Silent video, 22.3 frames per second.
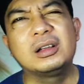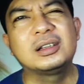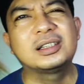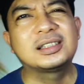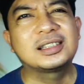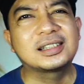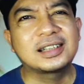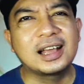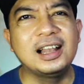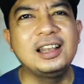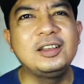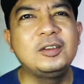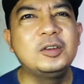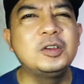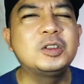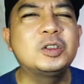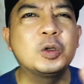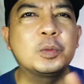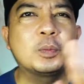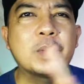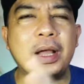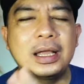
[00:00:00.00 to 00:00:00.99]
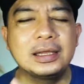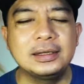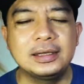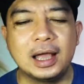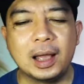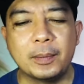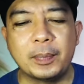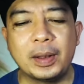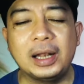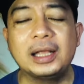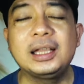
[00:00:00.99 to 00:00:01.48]
sekaligus tuh
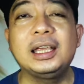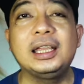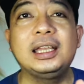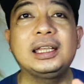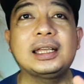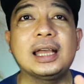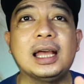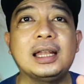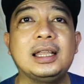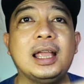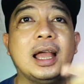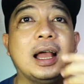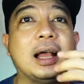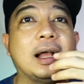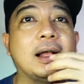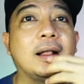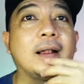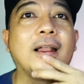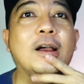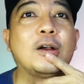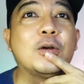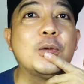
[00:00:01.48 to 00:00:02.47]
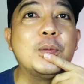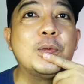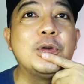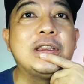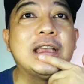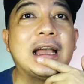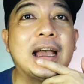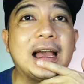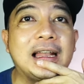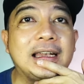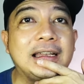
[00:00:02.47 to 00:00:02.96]
panjang apalagi ini kan yang lagu
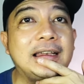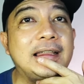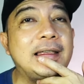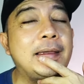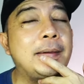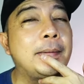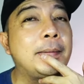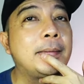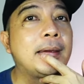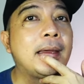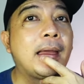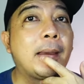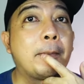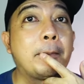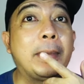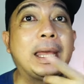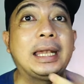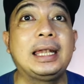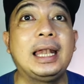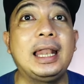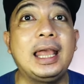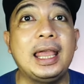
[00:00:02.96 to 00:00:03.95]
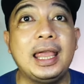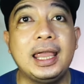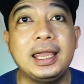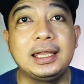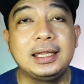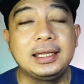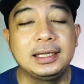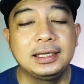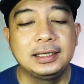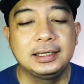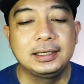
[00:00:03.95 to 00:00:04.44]
bujangan ini
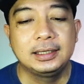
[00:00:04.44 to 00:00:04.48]
medley